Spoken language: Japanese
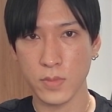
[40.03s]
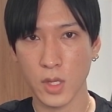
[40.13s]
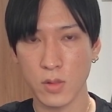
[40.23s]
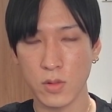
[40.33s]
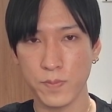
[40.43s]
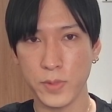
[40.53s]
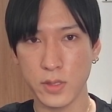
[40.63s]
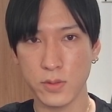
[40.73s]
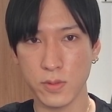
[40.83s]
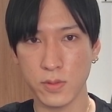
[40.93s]
600
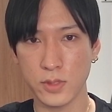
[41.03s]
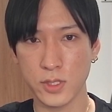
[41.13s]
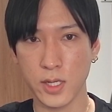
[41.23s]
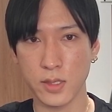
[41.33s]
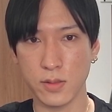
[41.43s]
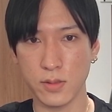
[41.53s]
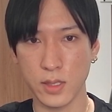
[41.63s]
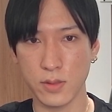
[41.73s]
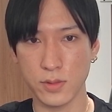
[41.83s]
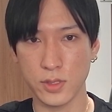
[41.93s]
ドル近い急
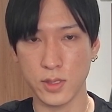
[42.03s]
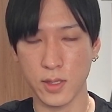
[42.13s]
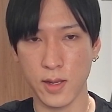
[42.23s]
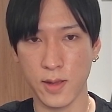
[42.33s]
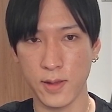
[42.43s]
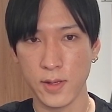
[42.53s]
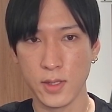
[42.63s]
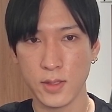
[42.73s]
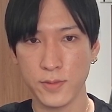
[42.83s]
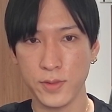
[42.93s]
落をしてから、
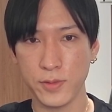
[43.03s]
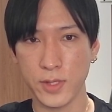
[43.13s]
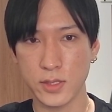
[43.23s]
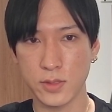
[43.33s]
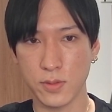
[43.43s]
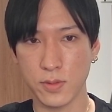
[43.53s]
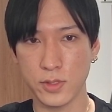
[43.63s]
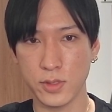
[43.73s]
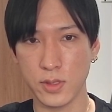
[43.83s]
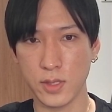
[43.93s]
フィボナッチの
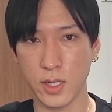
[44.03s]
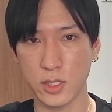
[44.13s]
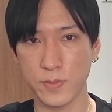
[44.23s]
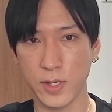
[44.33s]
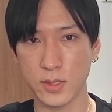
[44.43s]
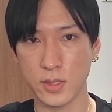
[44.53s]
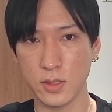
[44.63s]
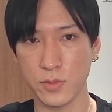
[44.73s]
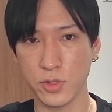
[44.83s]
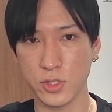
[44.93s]
61.8%
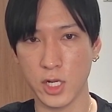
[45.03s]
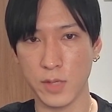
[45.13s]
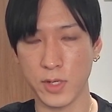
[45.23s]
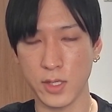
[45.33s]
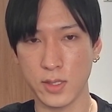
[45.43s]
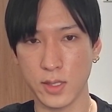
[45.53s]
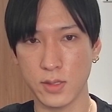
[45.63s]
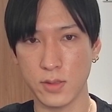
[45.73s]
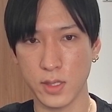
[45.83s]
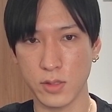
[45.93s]
戻しラインまで一旦急
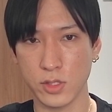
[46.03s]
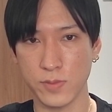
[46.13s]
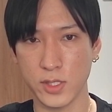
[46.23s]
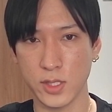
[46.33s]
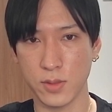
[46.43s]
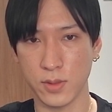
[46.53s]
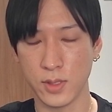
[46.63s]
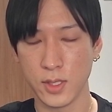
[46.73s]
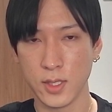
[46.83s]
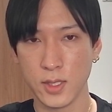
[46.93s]
落しましたと。
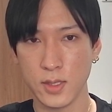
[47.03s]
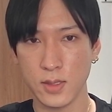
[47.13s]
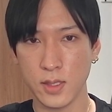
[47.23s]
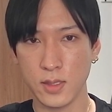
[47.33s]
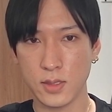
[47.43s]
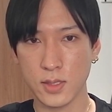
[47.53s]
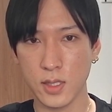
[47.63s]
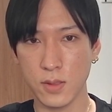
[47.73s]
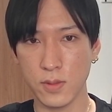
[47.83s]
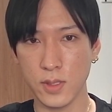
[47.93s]
で、5日移
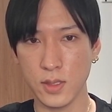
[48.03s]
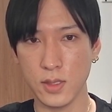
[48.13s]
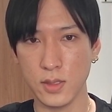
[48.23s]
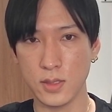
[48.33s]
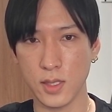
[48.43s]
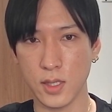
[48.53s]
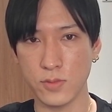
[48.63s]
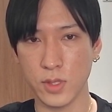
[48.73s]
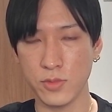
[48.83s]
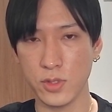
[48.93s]
動平均線が
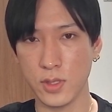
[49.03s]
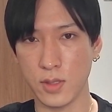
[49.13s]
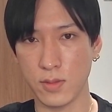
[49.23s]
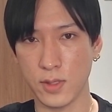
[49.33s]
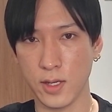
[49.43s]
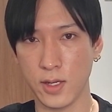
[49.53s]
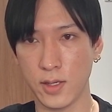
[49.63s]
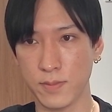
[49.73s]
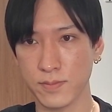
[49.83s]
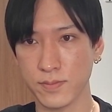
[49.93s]
上向いてるんで、
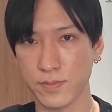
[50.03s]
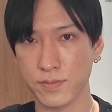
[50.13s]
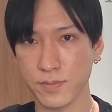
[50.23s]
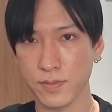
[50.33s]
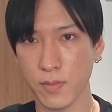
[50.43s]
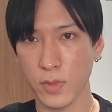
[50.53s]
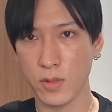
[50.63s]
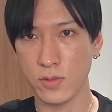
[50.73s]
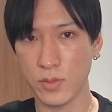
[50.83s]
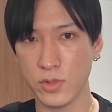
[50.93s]

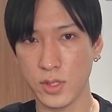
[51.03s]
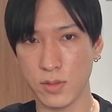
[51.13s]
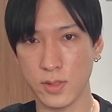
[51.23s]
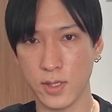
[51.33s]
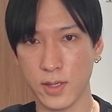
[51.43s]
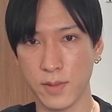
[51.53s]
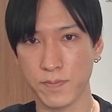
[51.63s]
上向いてるんで、